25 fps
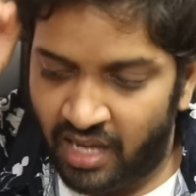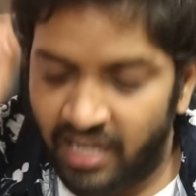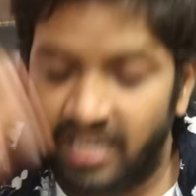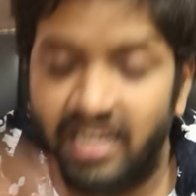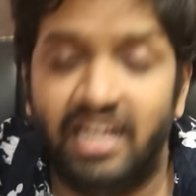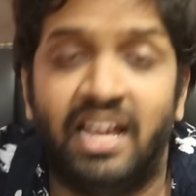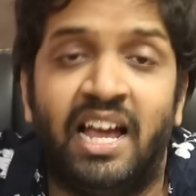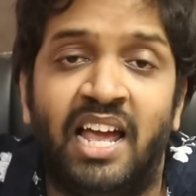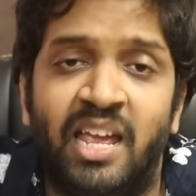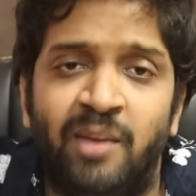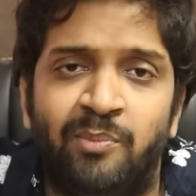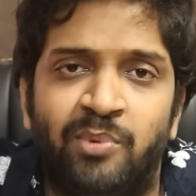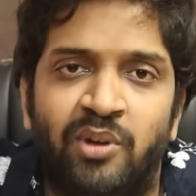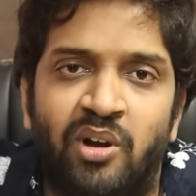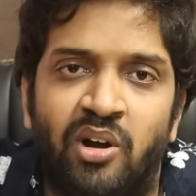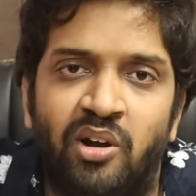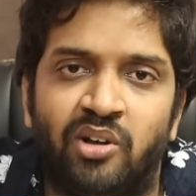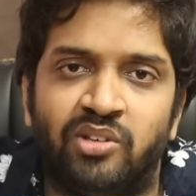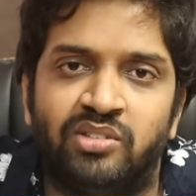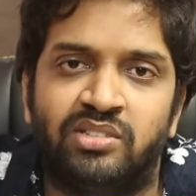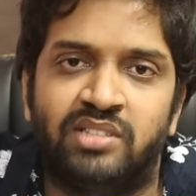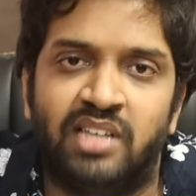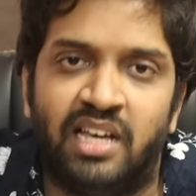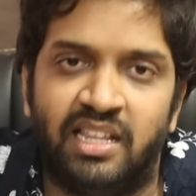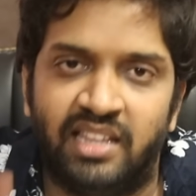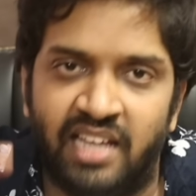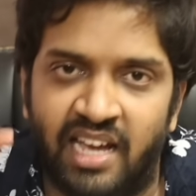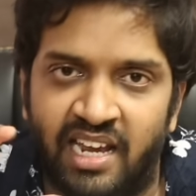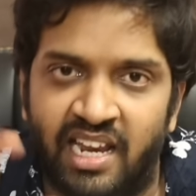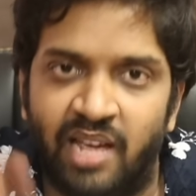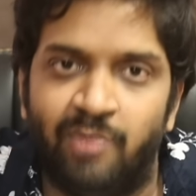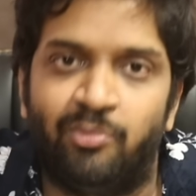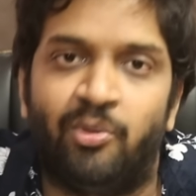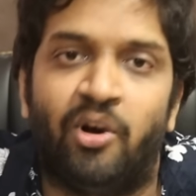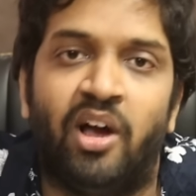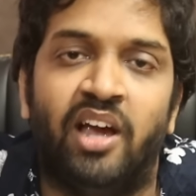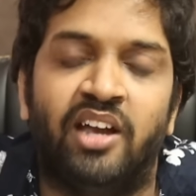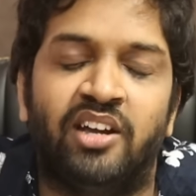ఈ హైప్ నడుస్తుంది అనే
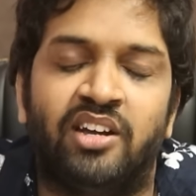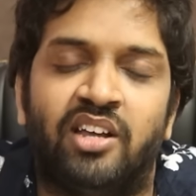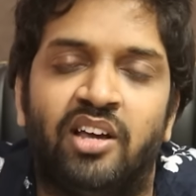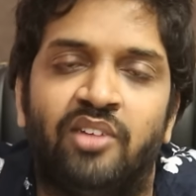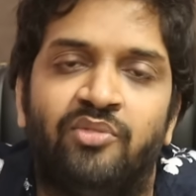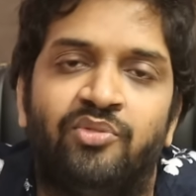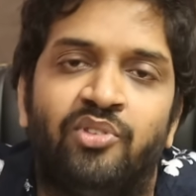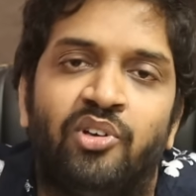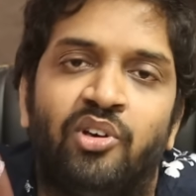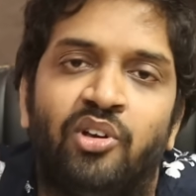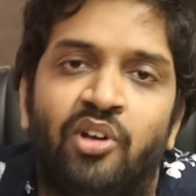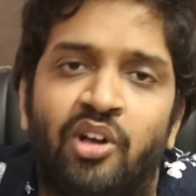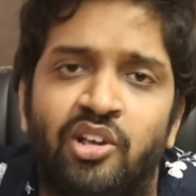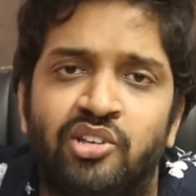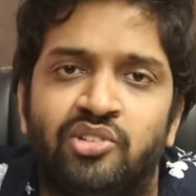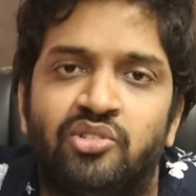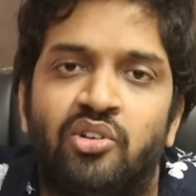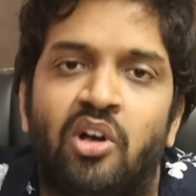పాయింట్ ఆఫ్ వ్యూలో